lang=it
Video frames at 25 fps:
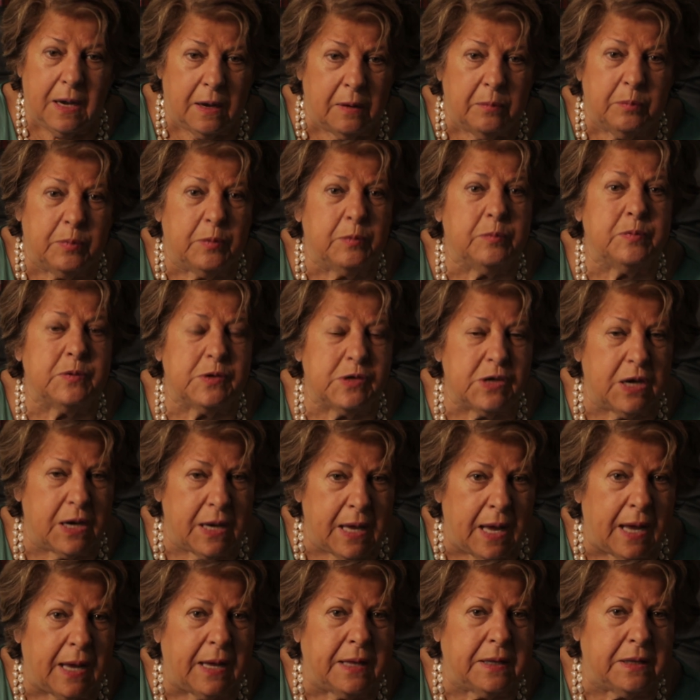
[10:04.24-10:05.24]
campo
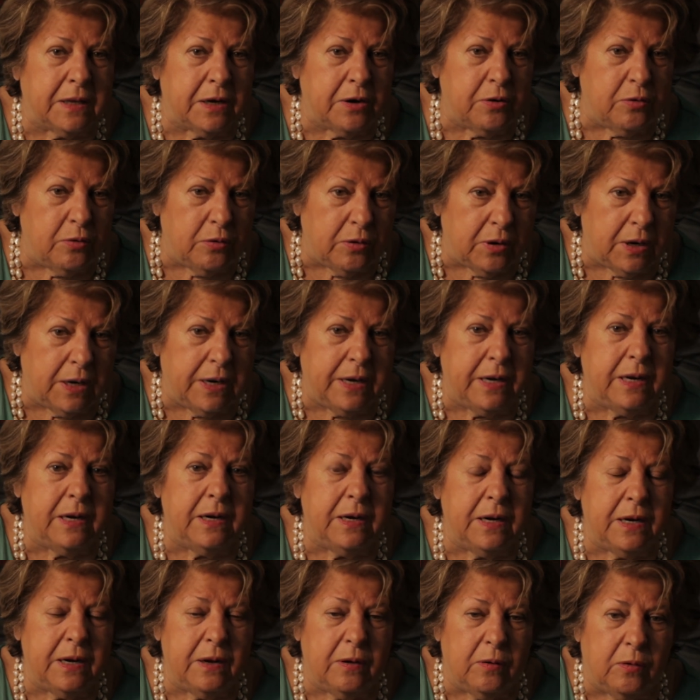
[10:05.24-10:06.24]
psichiatrico,
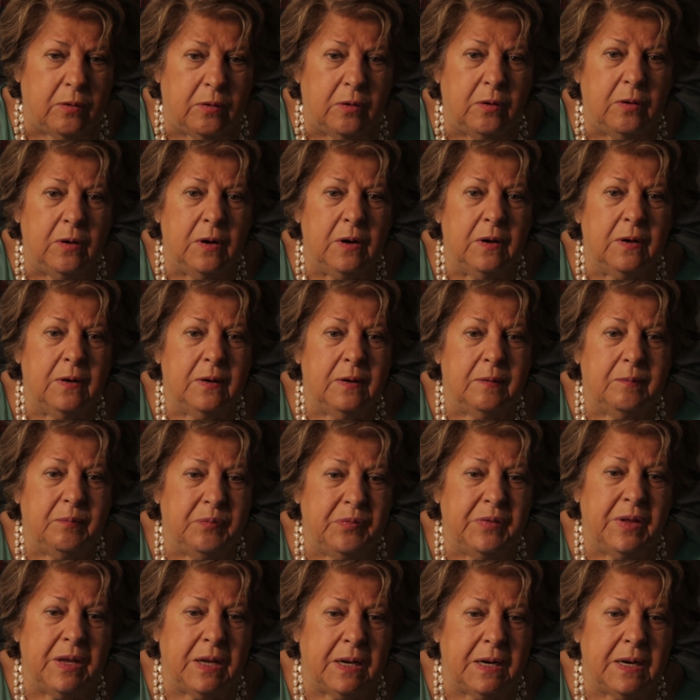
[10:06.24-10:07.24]
clinico,
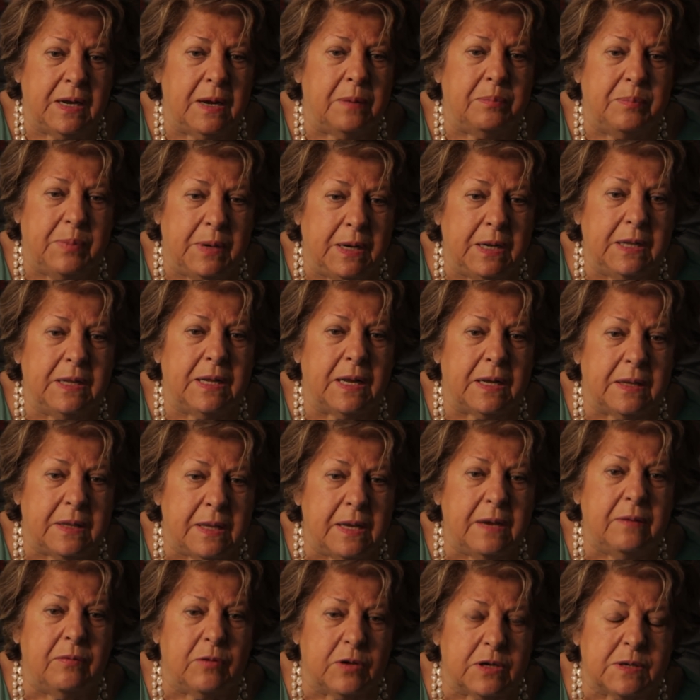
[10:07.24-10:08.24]
eh,
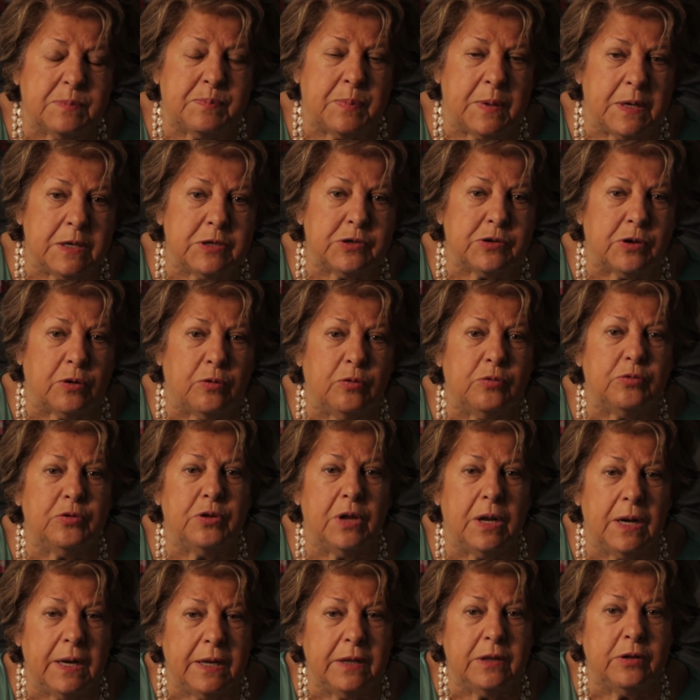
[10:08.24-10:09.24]
riabilitativo e spesso con
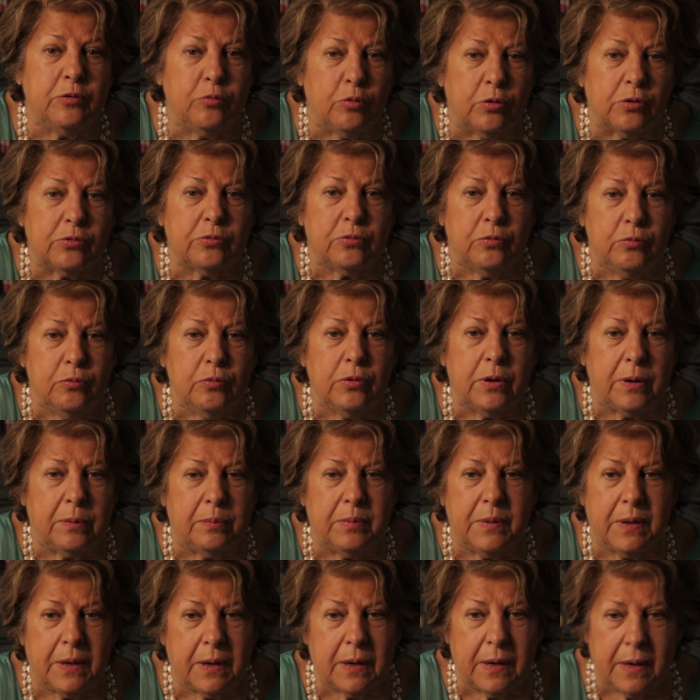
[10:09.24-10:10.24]
delle torture
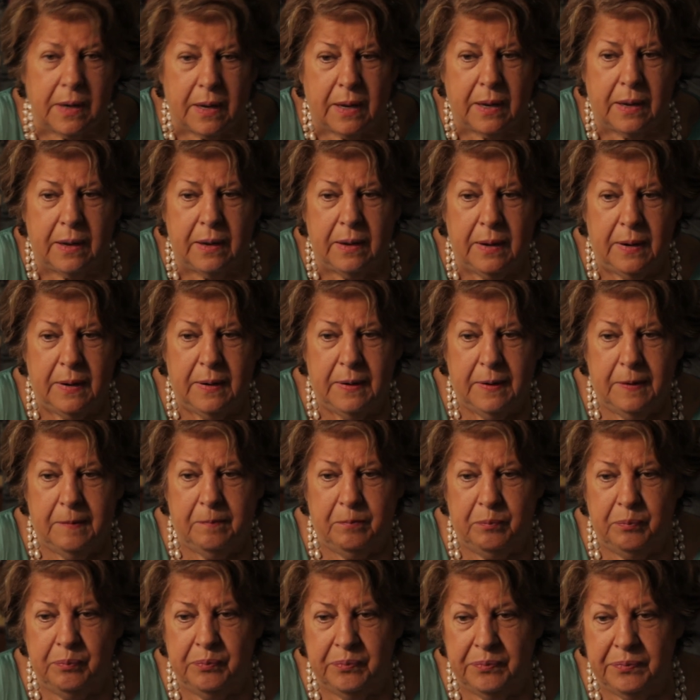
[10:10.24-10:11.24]
per eh,
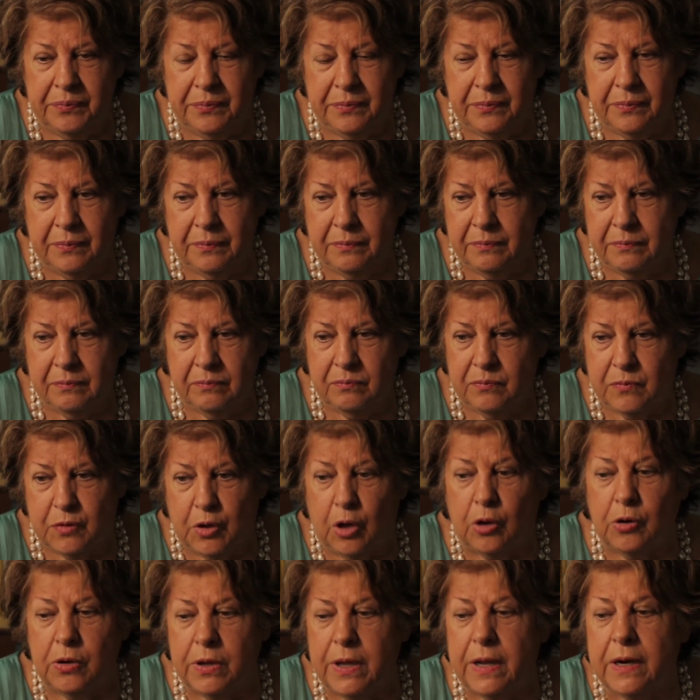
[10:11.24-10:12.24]
mh,
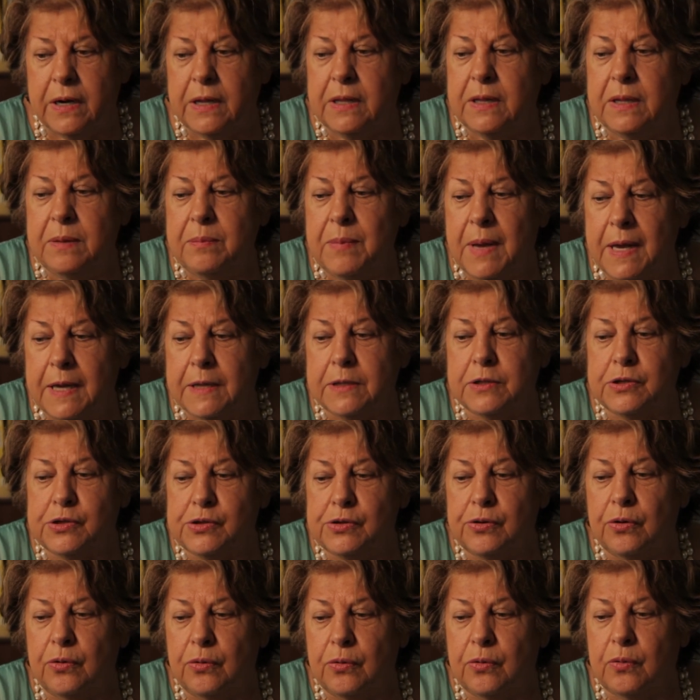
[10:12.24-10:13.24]
togliere di
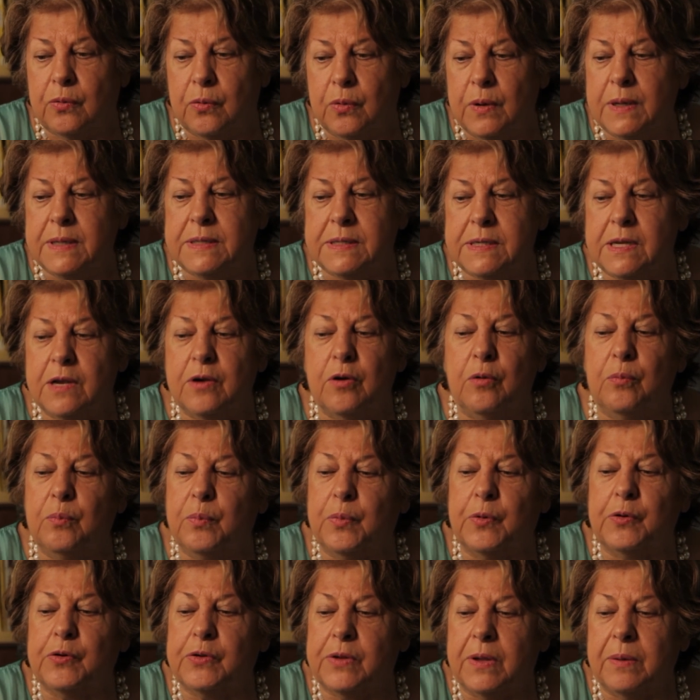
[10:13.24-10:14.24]
mezzo questi
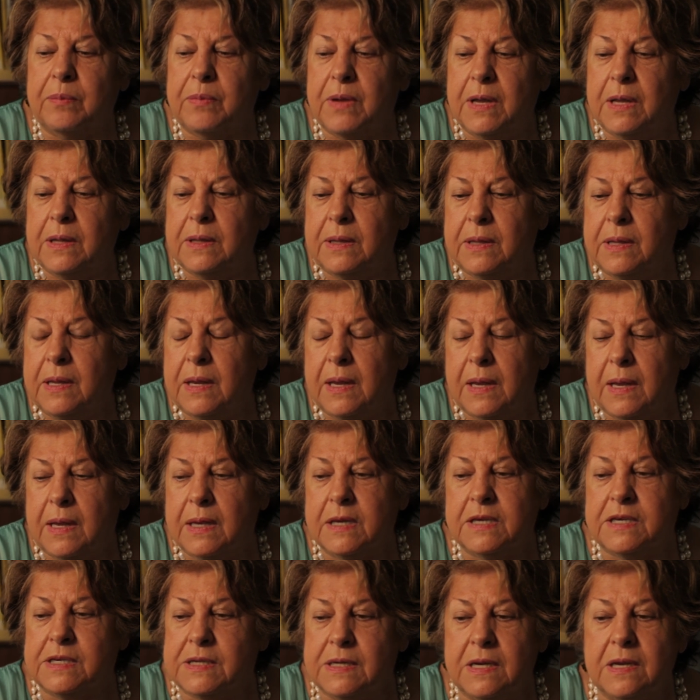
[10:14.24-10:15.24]
comportamenti
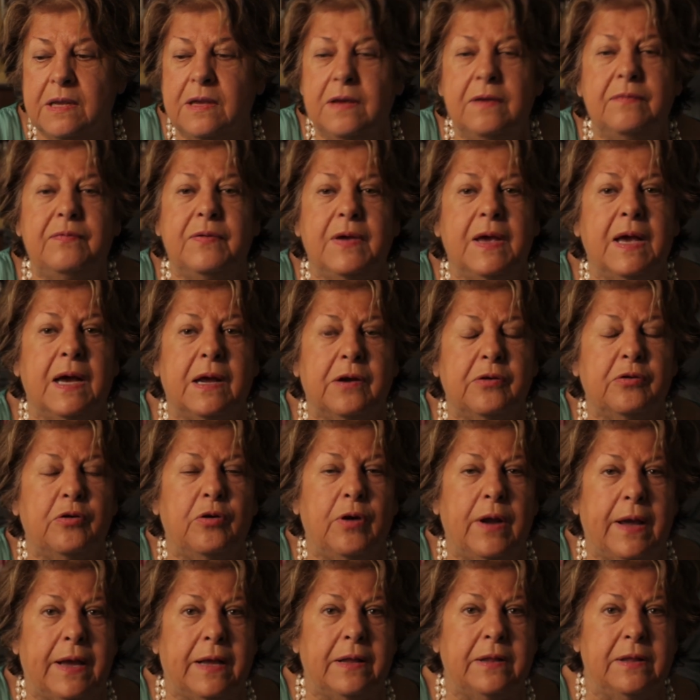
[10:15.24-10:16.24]
che significano
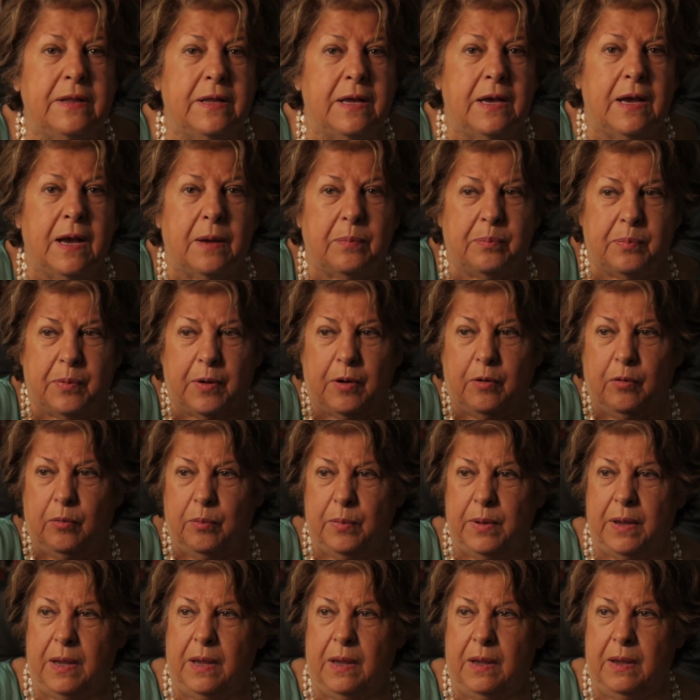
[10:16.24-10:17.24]
l'handicap
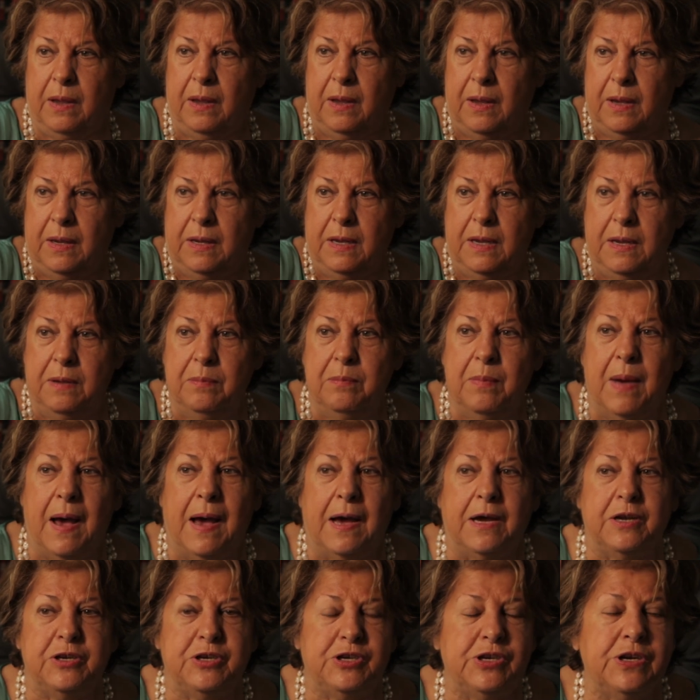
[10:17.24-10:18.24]
come
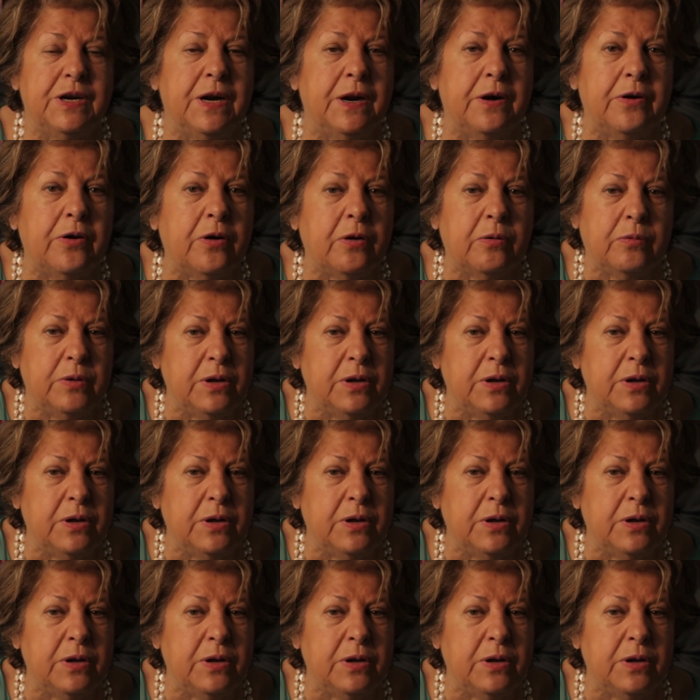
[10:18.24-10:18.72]
immagine, no?